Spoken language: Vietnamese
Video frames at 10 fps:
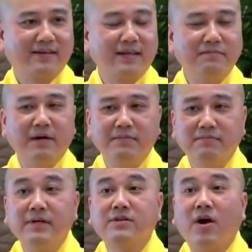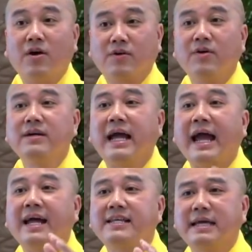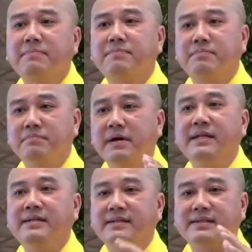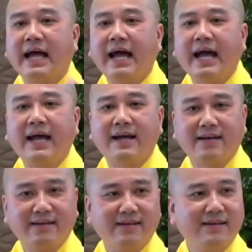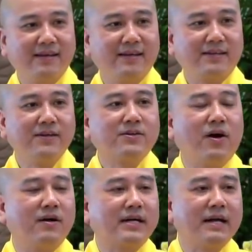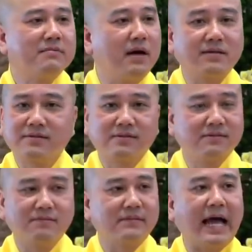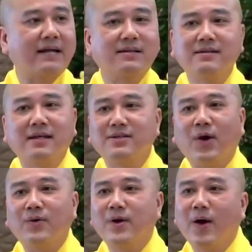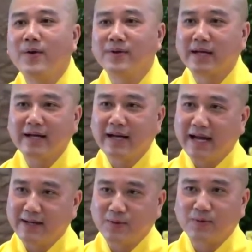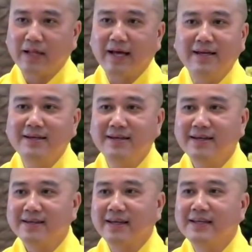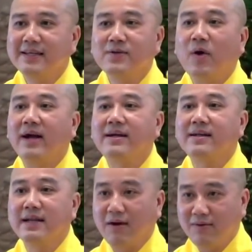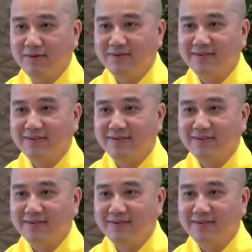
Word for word: thì mình mới còn có ngã chấp mình ta. Chứ còn các bậc đạt tới cái chỗ đó rồi các ngài đâu có thấy cái gì khoảng cách đâu.